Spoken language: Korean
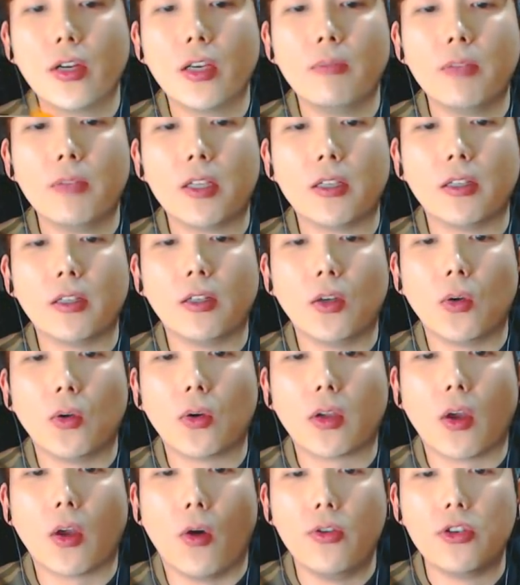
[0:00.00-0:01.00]
김치를
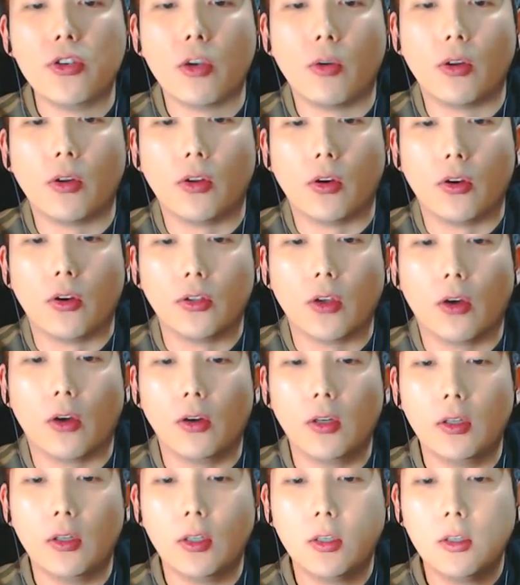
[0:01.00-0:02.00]
이렇게 얹어 먹는 거죠.
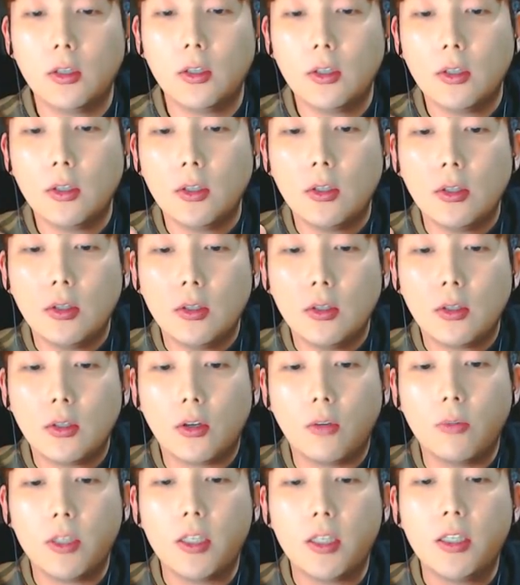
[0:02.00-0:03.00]

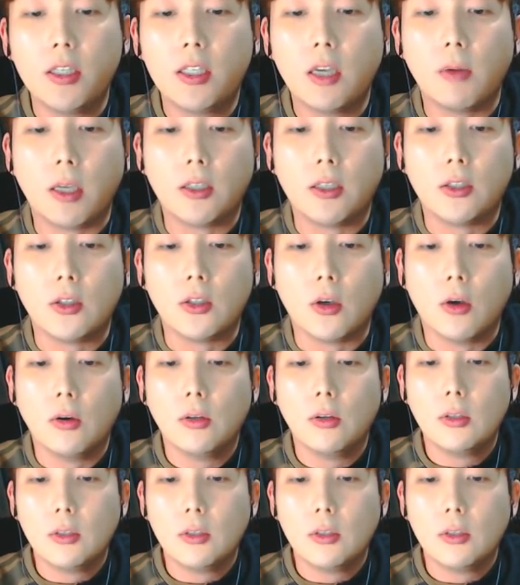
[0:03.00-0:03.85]
그러면 진짜 맛있죠.